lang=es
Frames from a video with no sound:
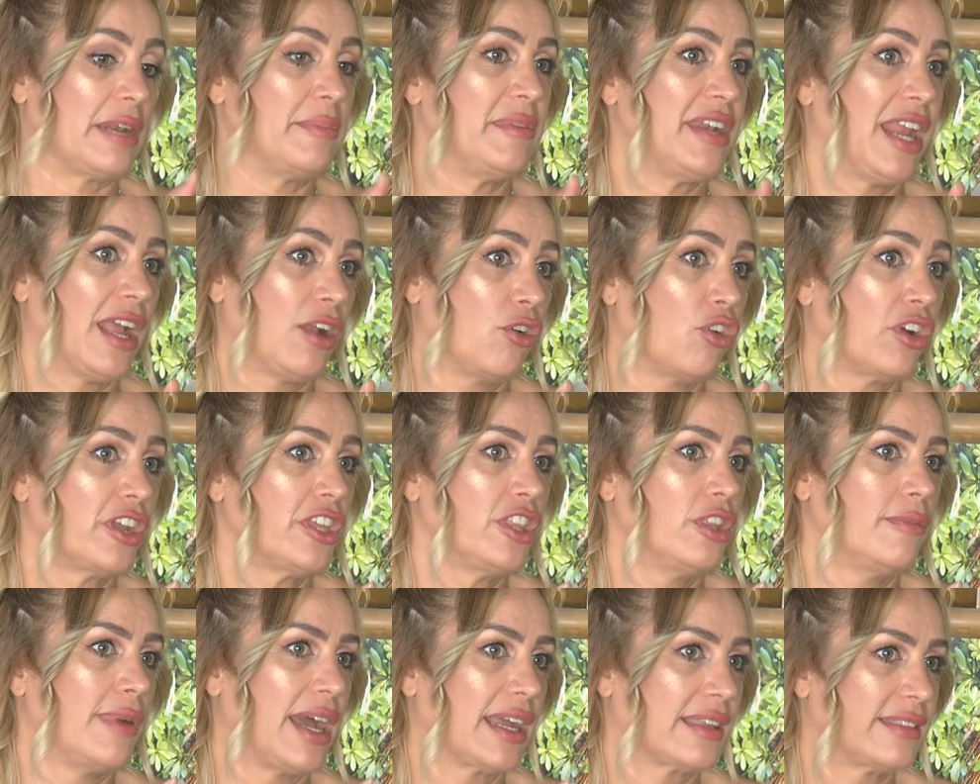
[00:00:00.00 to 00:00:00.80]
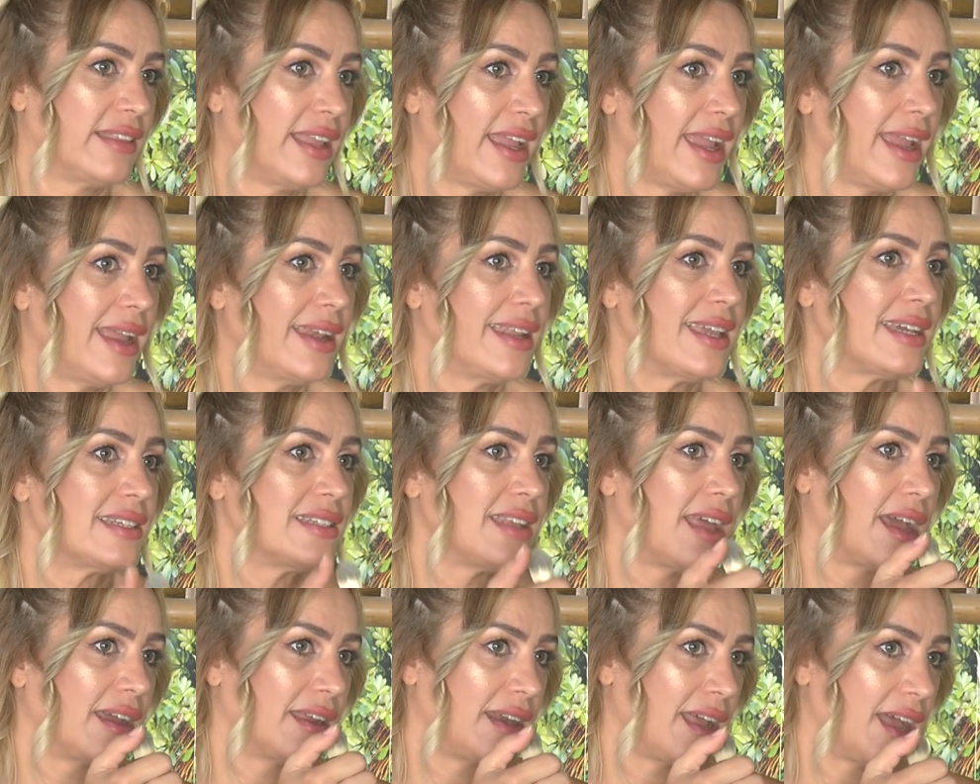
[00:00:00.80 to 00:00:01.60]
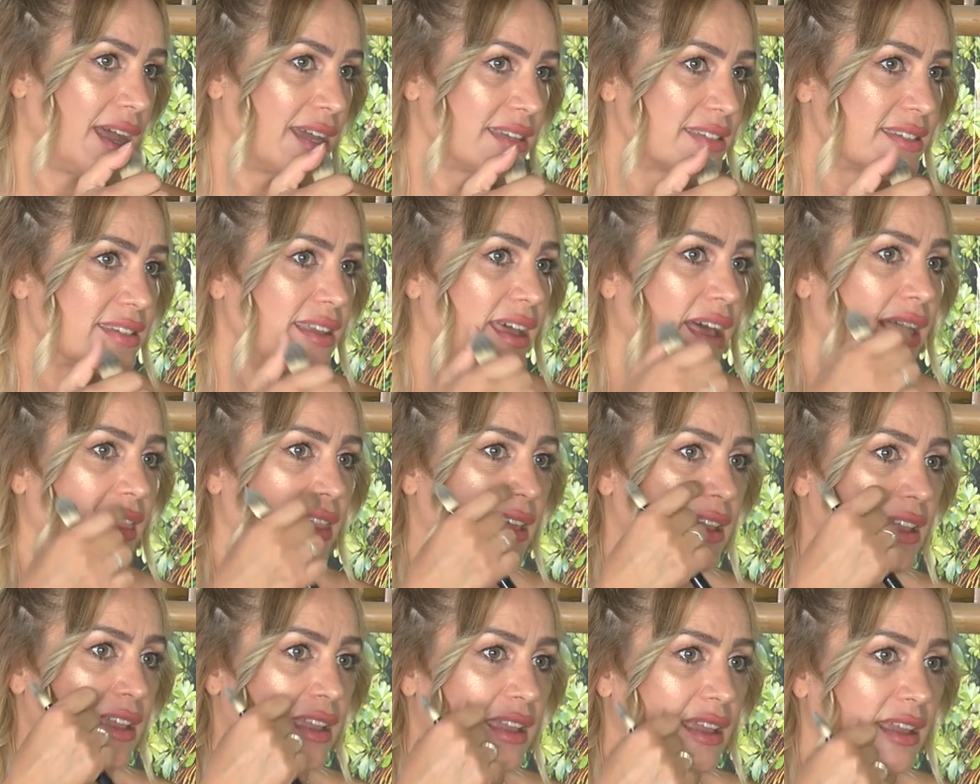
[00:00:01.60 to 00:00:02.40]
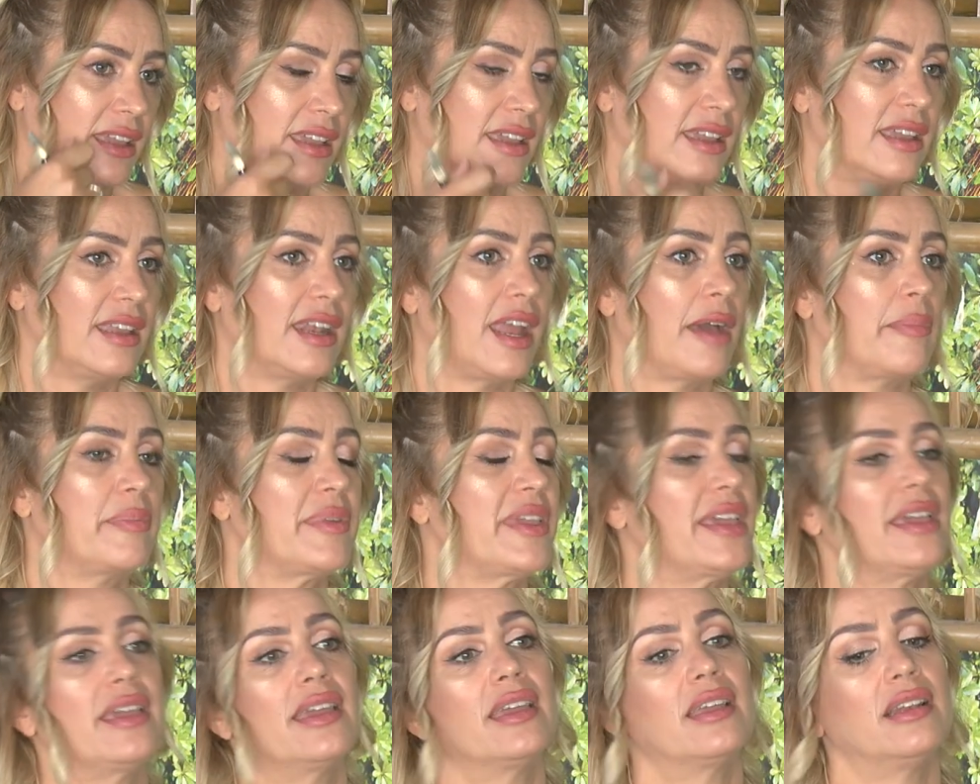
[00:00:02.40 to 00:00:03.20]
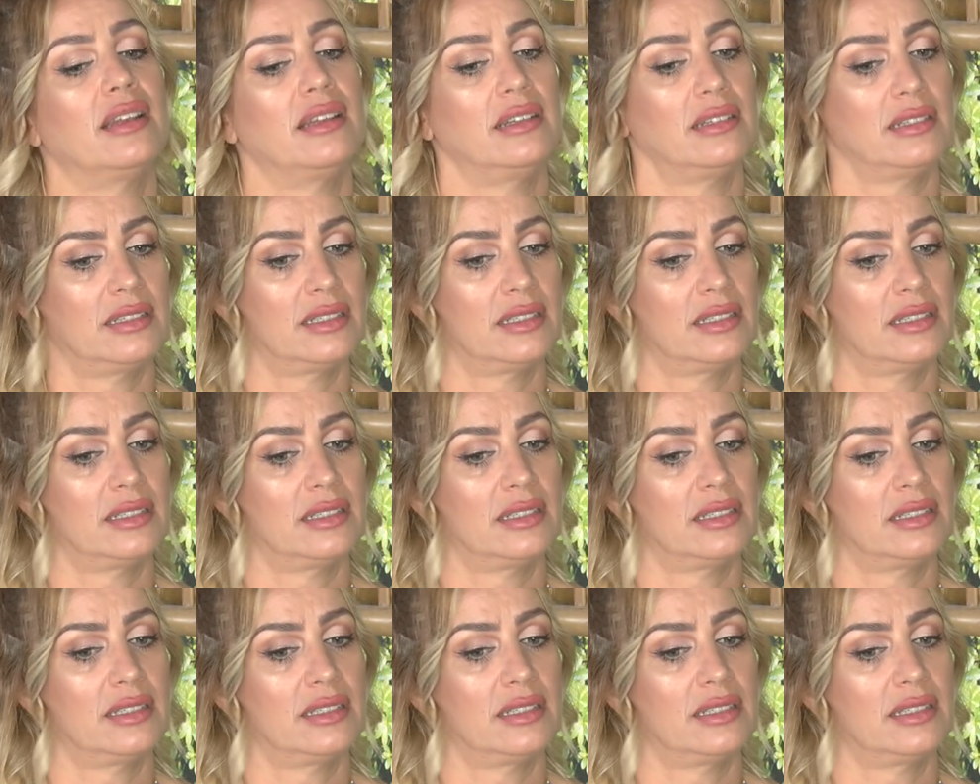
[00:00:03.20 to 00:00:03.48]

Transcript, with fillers: terminan cogiendo bacterias, la grasa de la piel.